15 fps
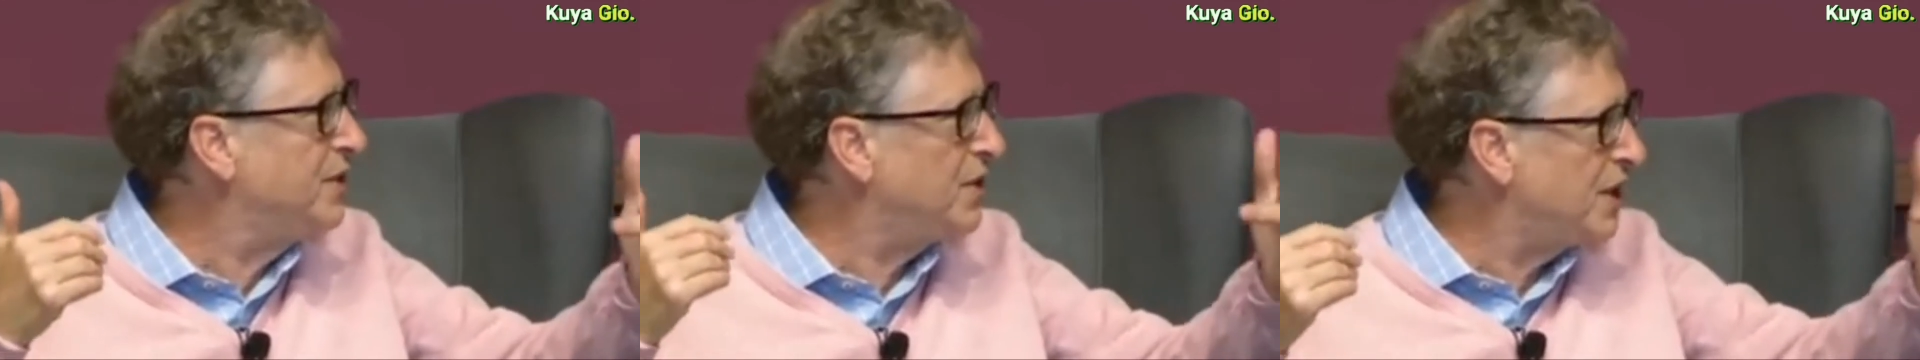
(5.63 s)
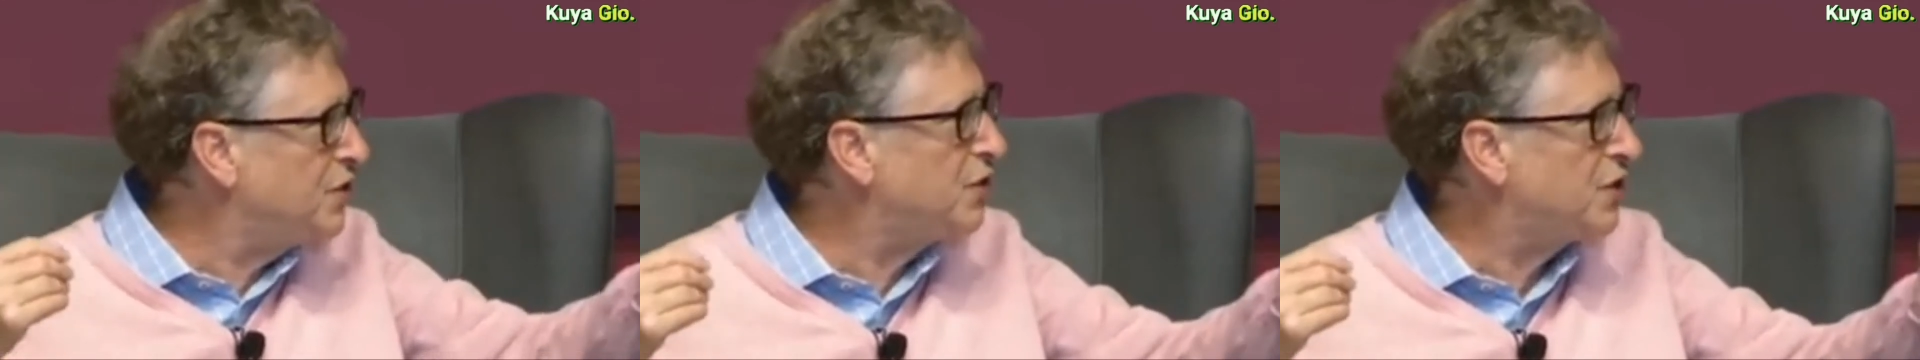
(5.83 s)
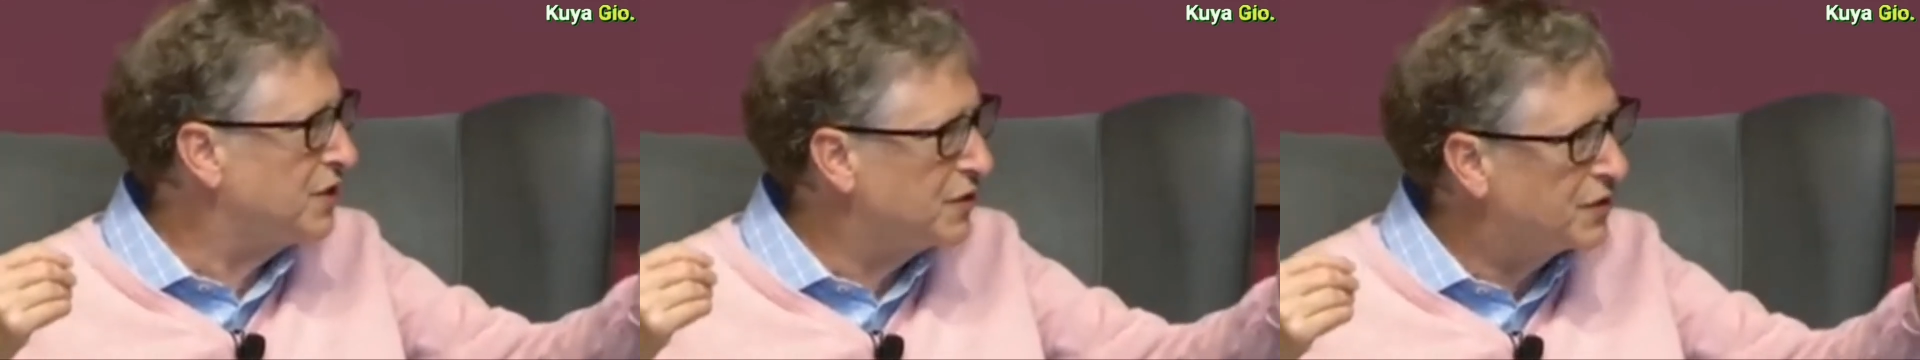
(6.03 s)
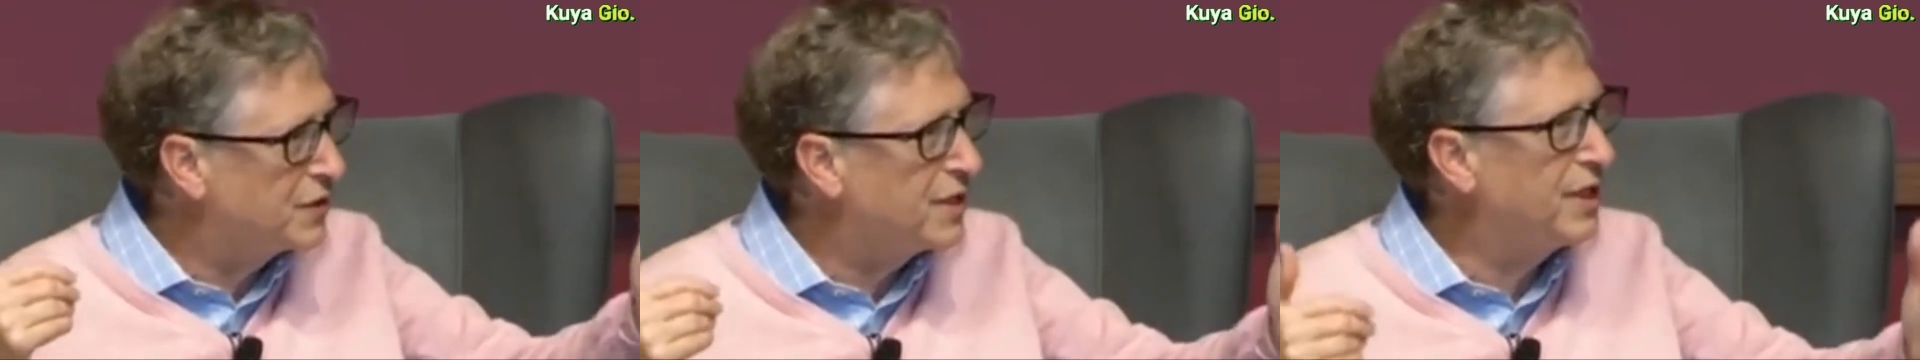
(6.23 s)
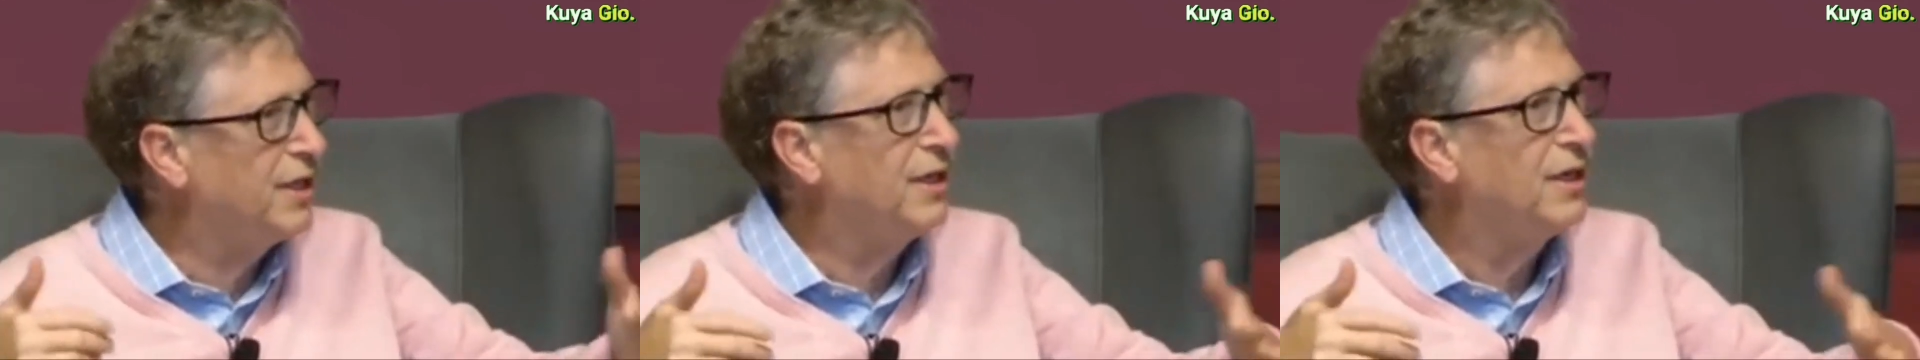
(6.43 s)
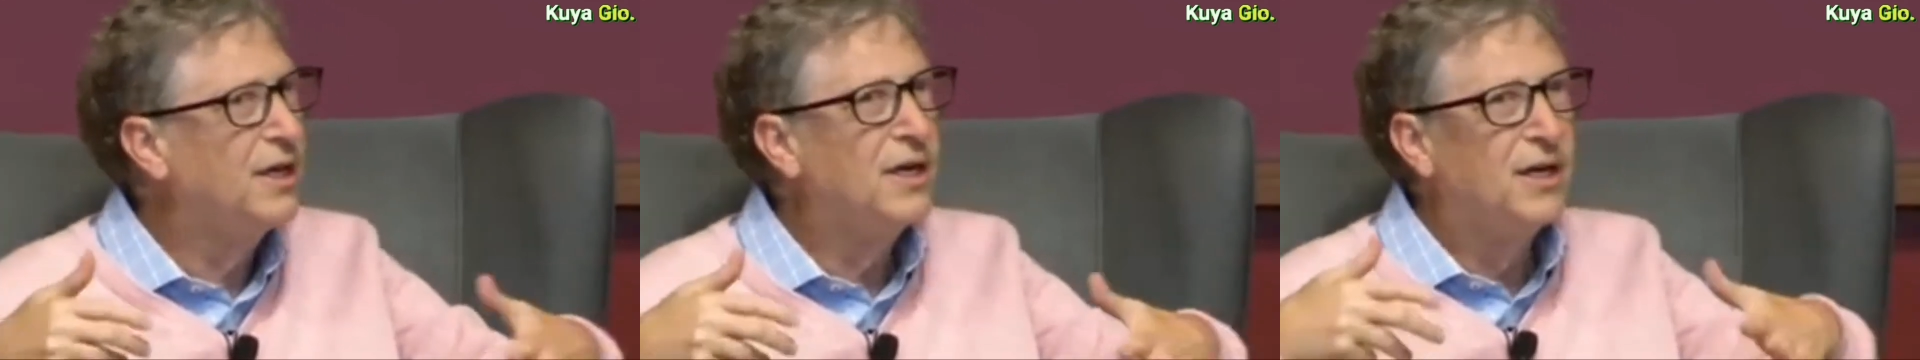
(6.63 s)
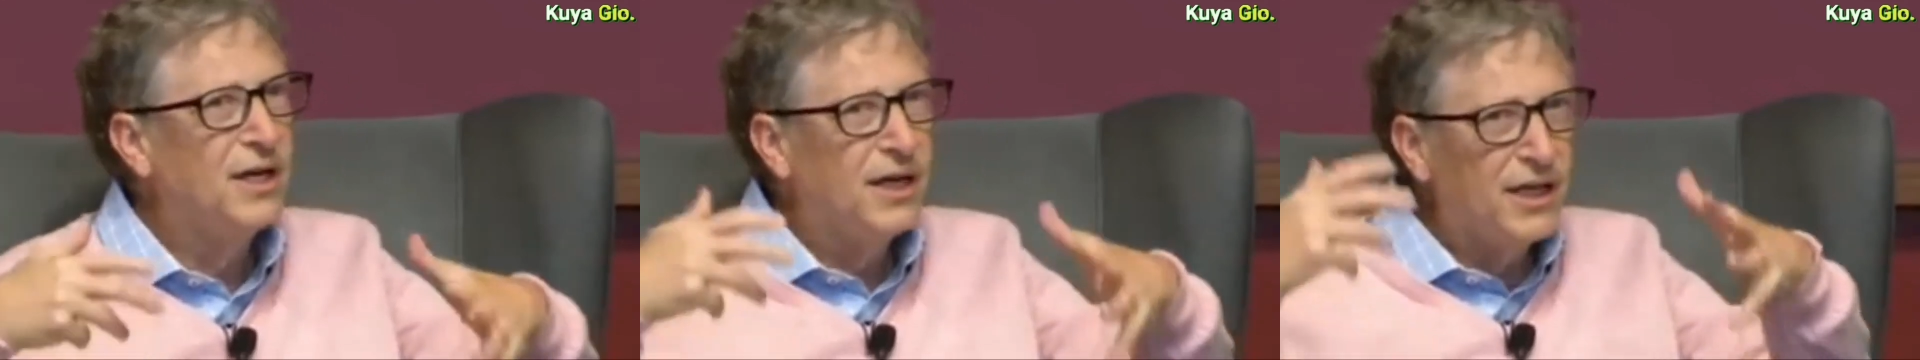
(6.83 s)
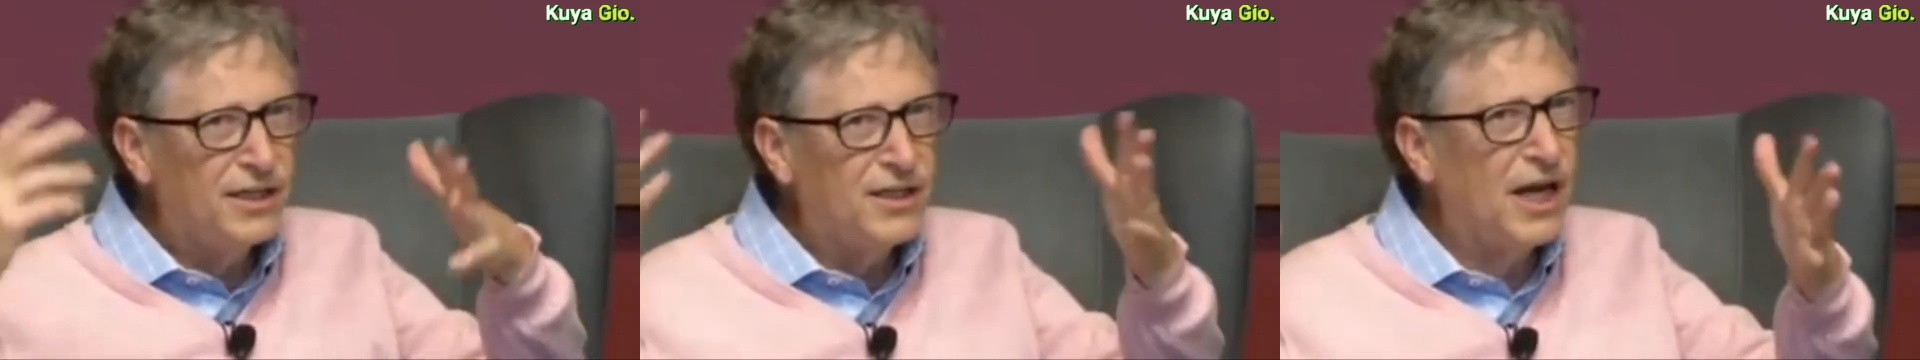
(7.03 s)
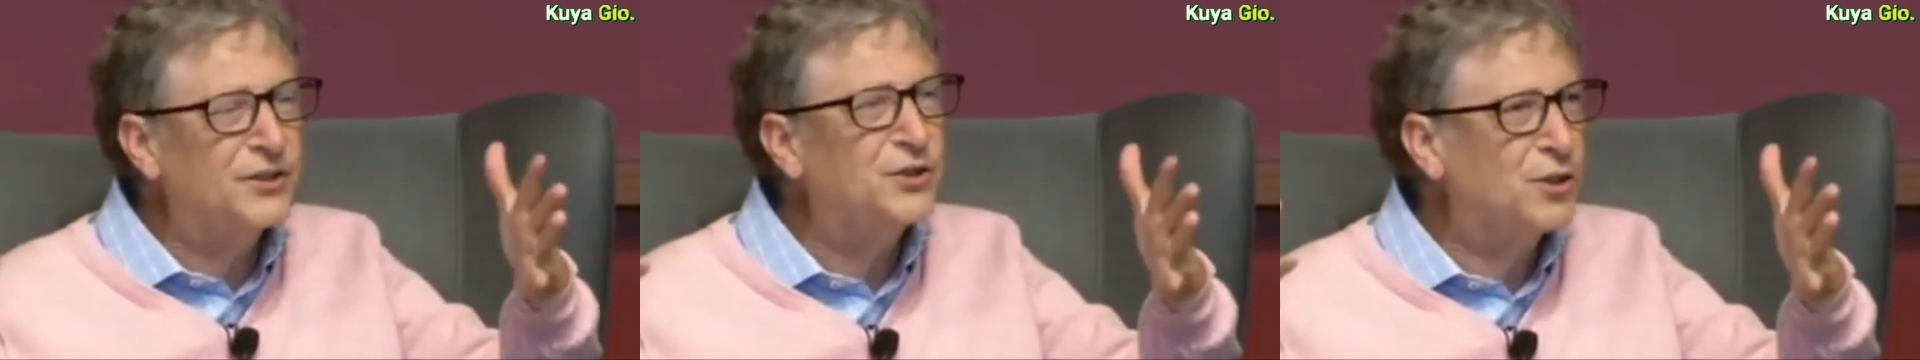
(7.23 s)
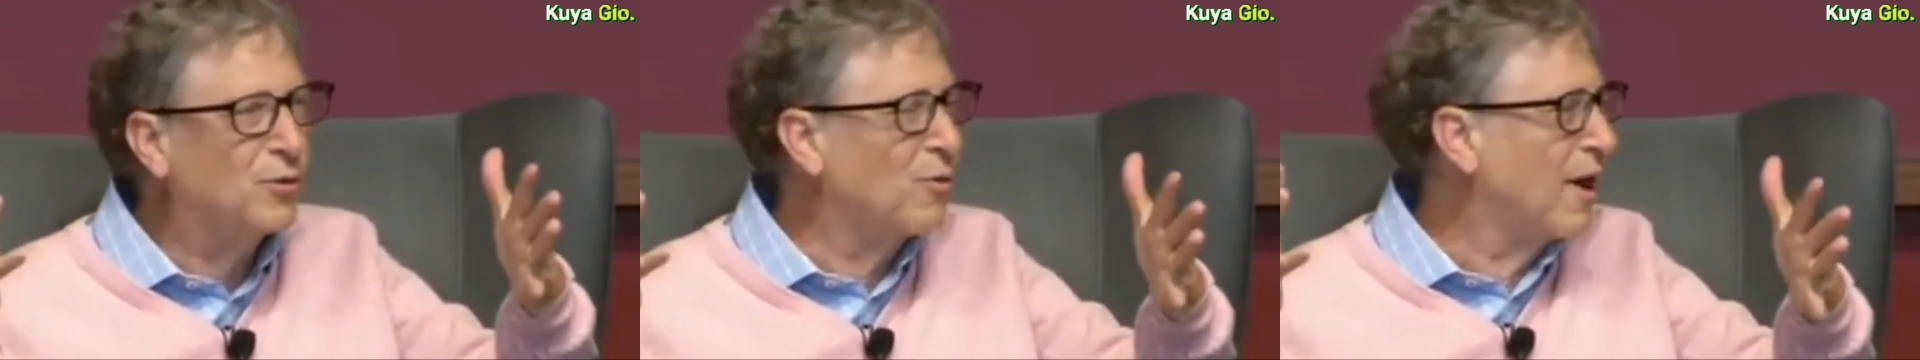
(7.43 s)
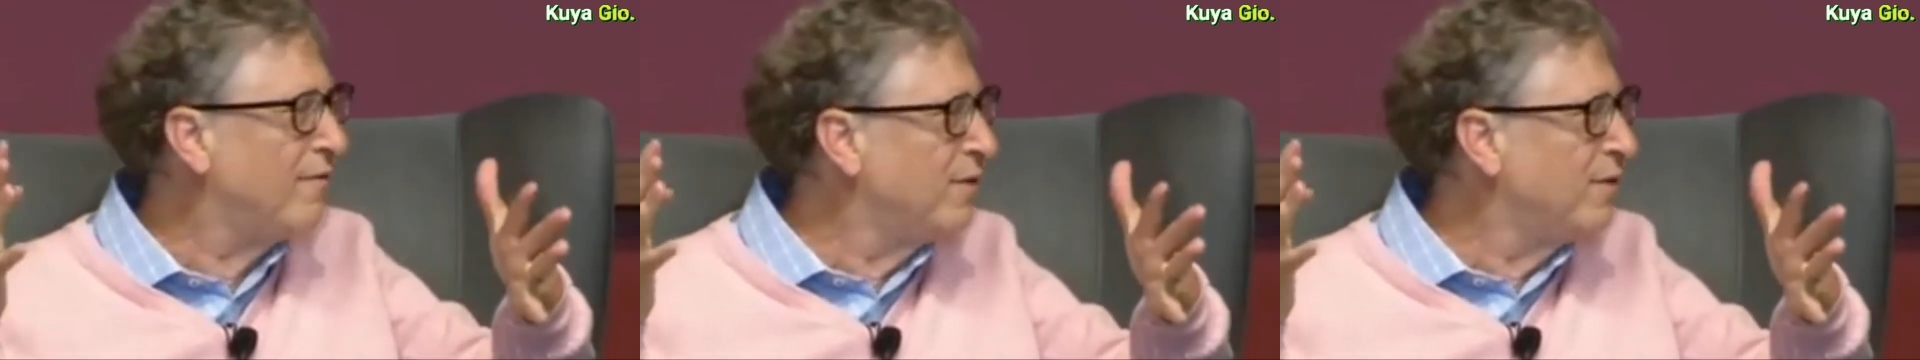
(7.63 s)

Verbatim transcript: Si Bill Gates ay isa sa